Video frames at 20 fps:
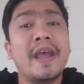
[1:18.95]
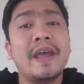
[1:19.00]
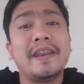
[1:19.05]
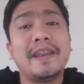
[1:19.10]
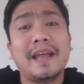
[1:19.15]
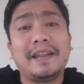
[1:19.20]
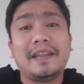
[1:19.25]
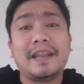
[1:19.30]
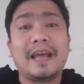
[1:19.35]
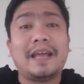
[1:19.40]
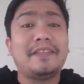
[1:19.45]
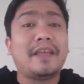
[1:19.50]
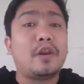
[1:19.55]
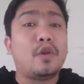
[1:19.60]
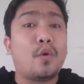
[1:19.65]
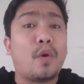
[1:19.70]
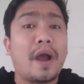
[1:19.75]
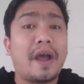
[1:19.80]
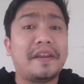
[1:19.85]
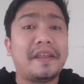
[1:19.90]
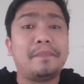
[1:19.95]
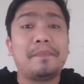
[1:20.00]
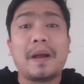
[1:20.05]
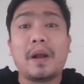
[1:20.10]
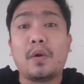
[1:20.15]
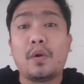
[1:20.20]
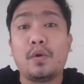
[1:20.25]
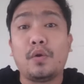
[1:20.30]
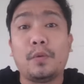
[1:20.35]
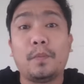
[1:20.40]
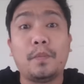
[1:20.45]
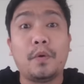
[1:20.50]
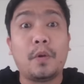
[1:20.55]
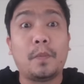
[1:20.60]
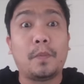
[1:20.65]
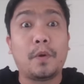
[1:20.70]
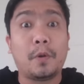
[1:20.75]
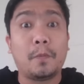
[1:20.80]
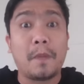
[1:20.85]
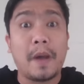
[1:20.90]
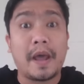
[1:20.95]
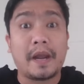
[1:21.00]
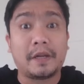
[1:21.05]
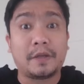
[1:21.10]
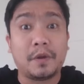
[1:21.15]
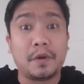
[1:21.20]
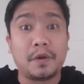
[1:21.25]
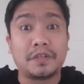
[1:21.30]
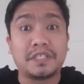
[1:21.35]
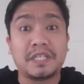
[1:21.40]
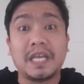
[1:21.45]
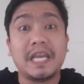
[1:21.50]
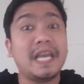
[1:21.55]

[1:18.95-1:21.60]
na dinadaluhan ni Pangulong Bongbong Marcos.